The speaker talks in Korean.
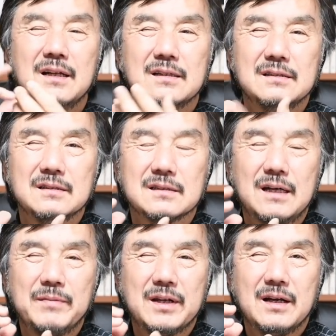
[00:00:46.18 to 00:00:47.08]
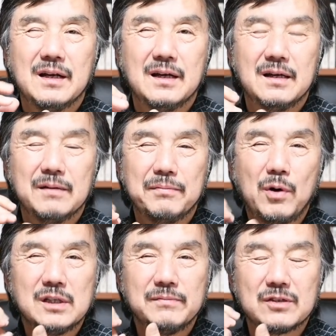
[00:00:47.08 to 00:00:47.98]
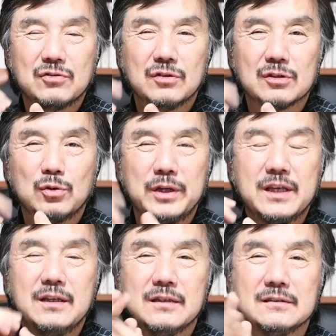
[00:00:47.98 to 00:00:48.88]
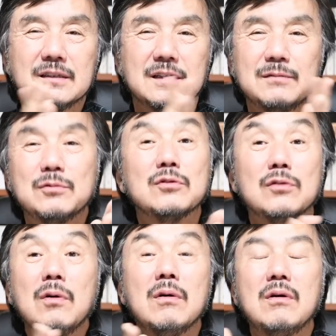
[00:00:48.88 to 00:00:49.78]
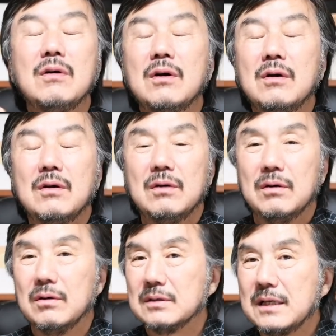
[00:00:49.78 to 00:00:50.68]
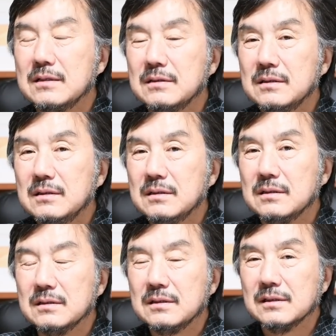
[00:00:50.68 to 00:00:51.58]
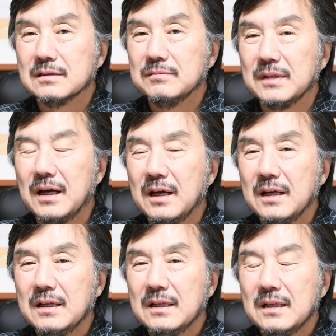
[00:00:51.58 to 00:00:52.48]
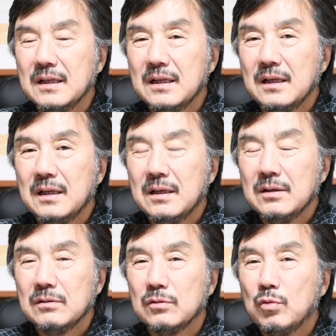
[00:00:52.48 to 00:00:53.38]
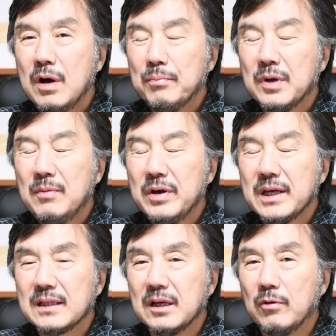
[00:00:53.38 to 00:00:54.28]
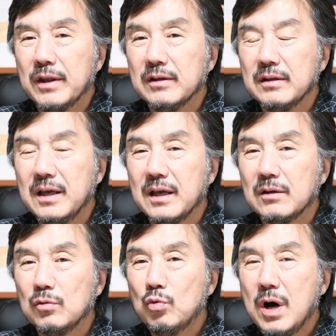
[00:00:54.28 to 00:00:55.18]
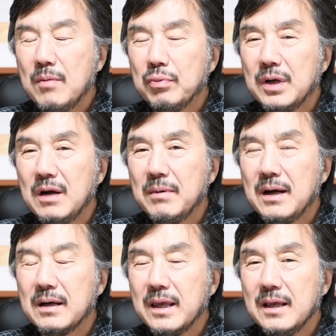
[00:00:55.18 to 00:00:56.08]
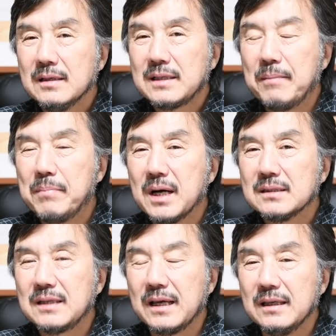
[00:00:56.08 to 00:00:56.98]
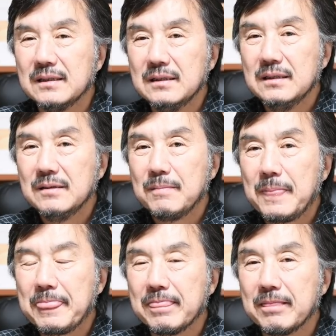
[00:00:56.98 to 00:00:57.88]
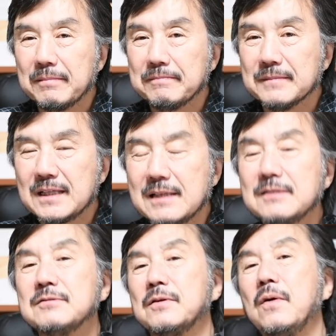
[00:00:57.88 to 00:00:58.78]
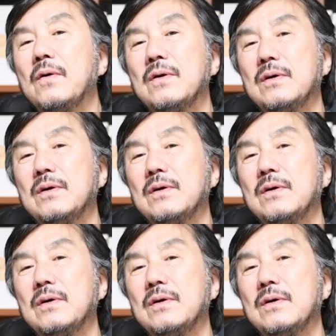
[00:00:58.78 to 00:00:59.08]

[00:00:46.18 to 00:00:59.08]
그 카메라 포커스 맞추는 걸 손에 익히는 듯한 기분으로 어, 사진을 찍었습니다. 루앙프라방에 다녀왔는데 루앙프라방에 삼박 사일을 음, 사진으로